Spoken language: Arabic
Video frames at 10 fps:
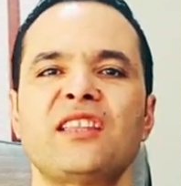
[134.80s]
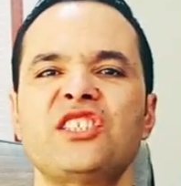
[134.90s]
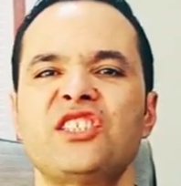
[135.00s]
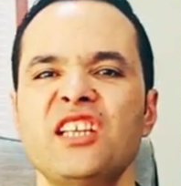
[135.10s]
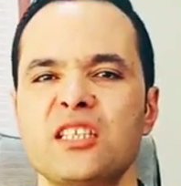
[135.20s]

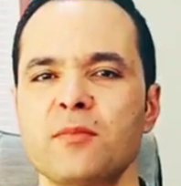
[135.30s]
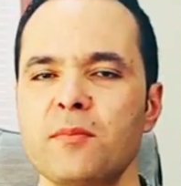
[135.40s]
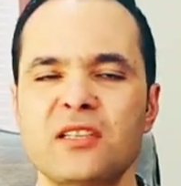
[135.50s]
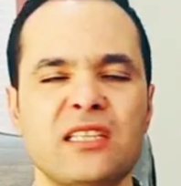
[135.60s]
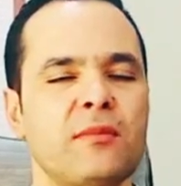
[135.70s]
قداش
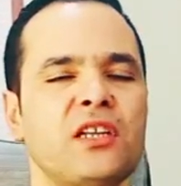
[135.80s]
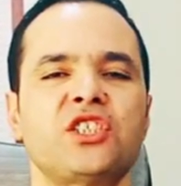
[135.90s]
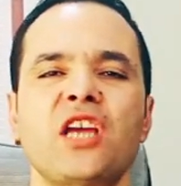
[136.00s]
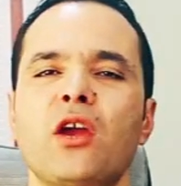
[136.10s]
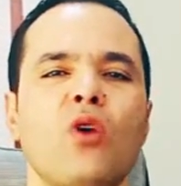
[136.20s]
يلزمك باش تعمل
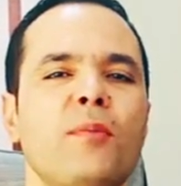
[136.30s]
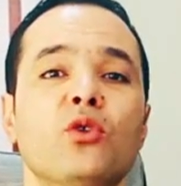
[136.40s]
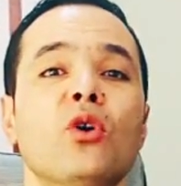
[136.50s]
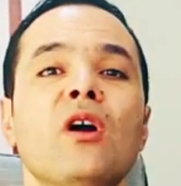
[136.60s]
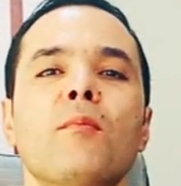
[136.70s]
الشيك هو
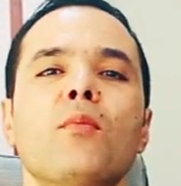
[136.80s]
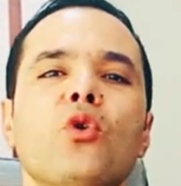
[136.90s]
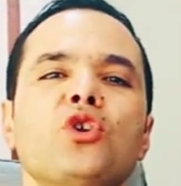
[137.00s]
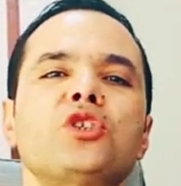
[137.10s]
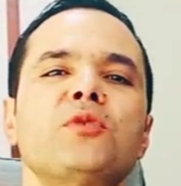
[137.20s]
بيدو
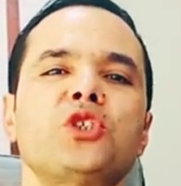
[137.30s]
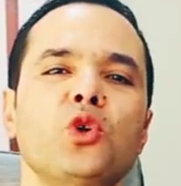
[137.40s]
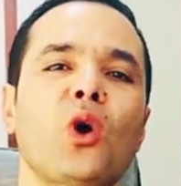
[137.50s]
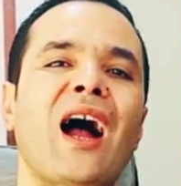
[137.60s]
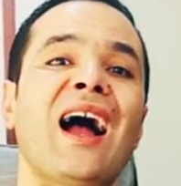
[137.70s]
ماهوش
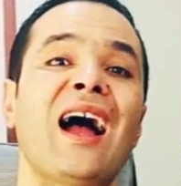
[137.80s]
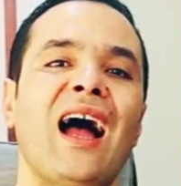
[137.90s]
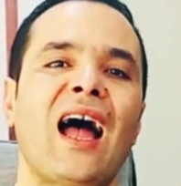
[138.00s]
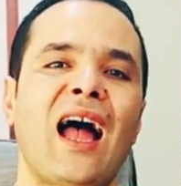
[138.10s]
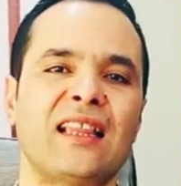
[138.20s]
مش يوقع
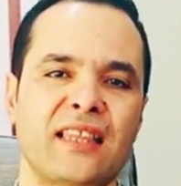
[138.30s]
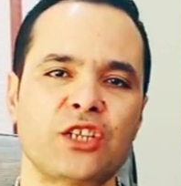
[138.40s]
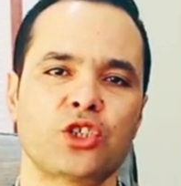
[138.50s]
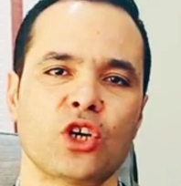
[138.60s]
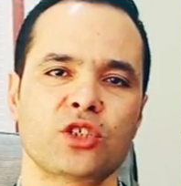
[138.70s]

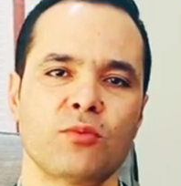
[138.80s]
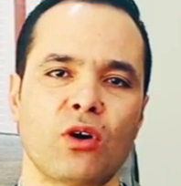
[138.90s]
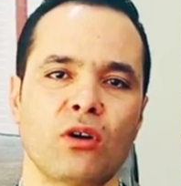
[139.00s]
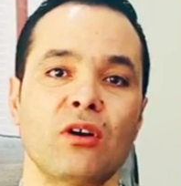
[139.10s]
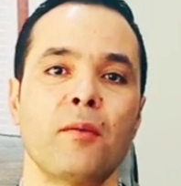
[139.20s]
حتى
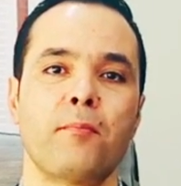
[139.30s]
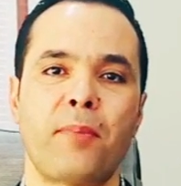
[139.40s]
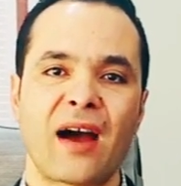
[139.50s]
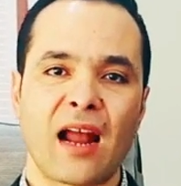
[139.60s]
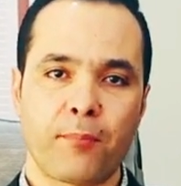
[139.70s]
شونجمون
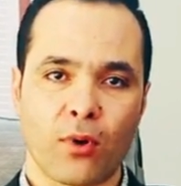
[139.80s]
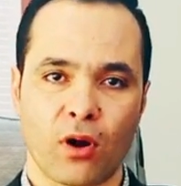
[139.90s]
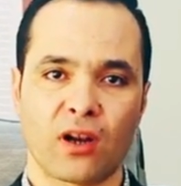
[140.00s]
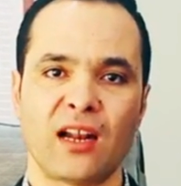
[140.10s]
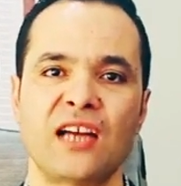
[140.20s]

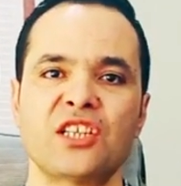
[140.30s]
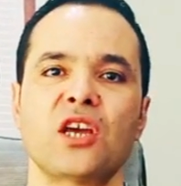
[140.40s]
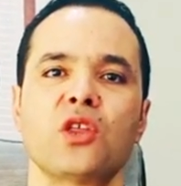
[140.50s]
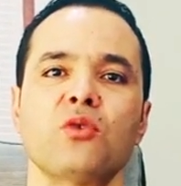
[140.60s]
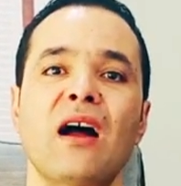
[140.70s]
بارابور
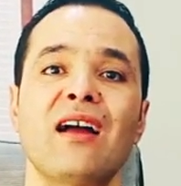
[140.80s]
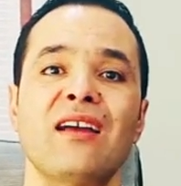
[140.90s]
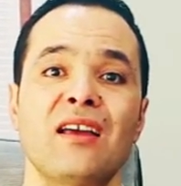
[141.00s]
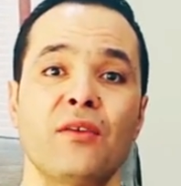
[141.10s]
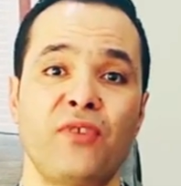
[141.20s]
للحاجات هذوما
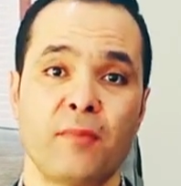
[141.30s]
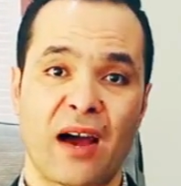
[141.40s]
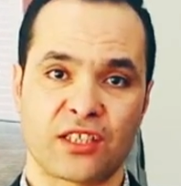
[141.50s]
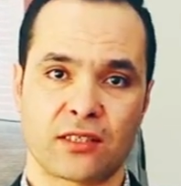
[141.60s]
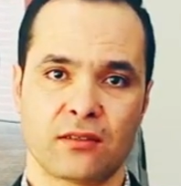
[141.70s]
في
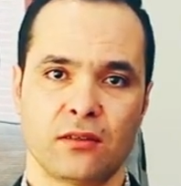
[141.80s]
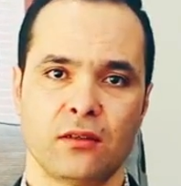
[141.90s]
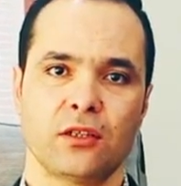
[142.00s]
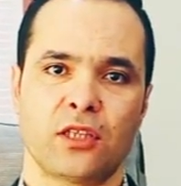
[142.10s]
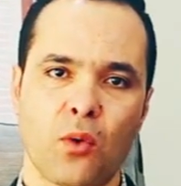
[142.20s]
مارس
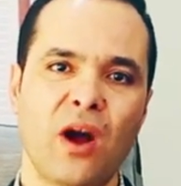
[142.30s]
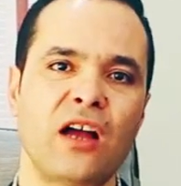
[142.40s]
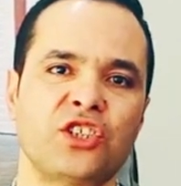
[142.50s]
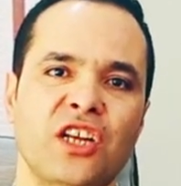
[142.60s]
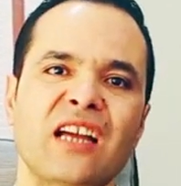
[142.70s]

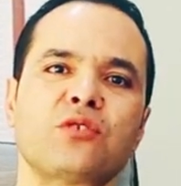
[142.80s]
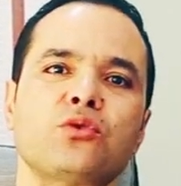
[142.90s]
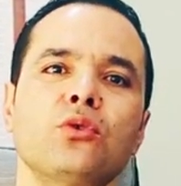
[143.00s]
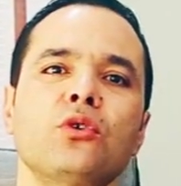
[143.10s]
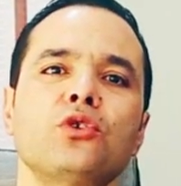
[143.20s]
توا
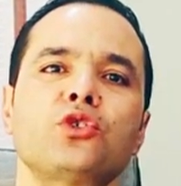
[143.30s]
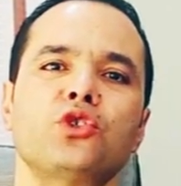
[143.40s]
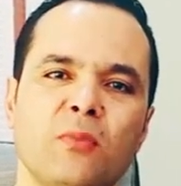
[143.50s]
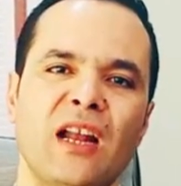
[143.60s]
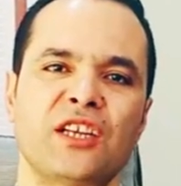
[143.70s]
شنركزوا
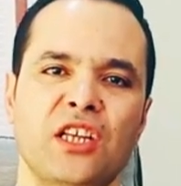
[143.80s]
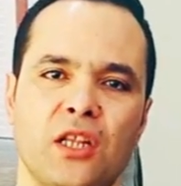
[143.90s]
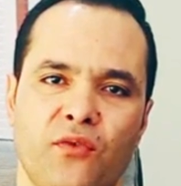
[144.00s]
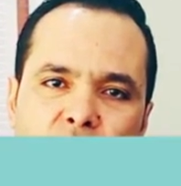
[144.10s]
شنو من الحاجات